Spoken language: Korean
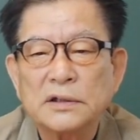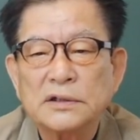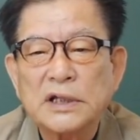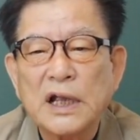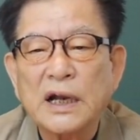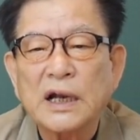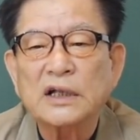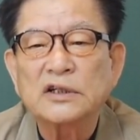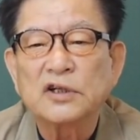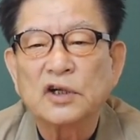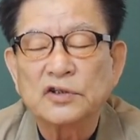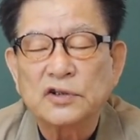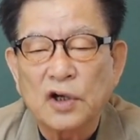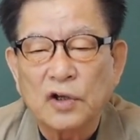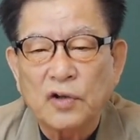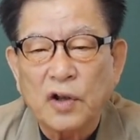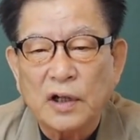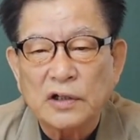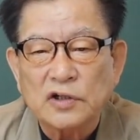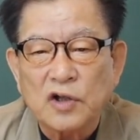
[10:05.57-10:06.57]
사라져줘야
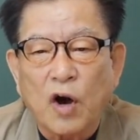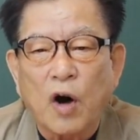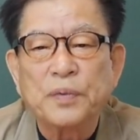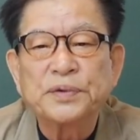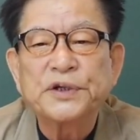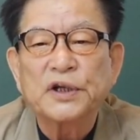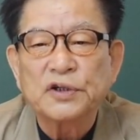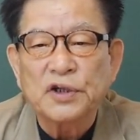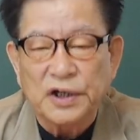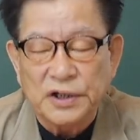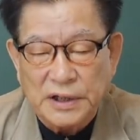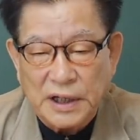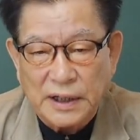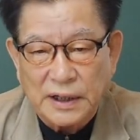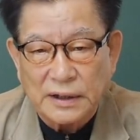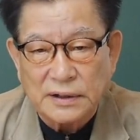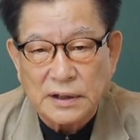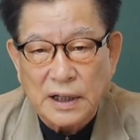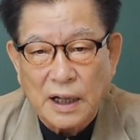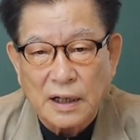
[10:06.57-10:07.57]
되겠다. 없어져야
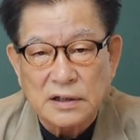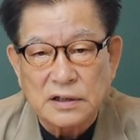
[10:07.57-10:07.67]
되겠다.